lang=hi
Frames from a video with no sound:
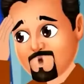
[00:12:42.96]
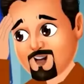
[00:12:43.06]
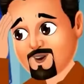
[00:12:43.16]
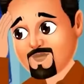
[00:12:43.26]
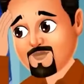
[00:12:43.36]

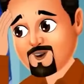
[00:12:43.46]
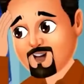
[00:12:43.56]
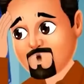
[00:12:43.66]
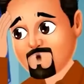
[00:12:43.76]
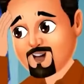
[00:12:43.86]
आह
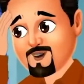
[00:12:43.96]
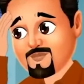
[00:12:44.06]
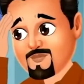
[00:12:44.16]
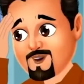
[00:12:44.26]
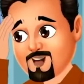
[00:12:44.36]
ये
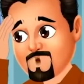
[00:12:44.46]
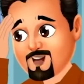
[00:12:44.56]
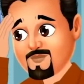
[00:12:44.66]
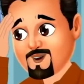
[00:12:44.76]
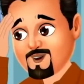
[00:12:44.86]
क्या किया
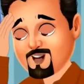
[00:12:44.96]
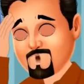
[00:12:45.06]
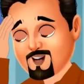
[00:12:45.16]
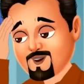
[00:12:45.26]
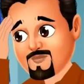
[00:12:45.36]
राहुल
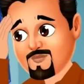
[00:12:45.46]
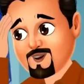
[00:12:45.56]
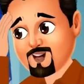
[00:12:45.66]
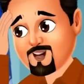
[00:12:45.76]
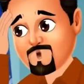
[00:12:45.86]

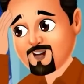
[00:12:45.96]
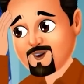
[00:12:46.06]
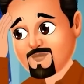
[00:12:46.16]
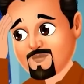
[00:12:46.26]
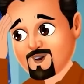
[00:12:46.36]
ऐसा कैसे
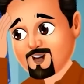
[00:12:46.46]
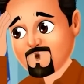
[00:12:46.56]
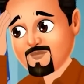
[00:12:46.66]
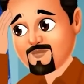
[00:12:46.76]
कर दिया तूने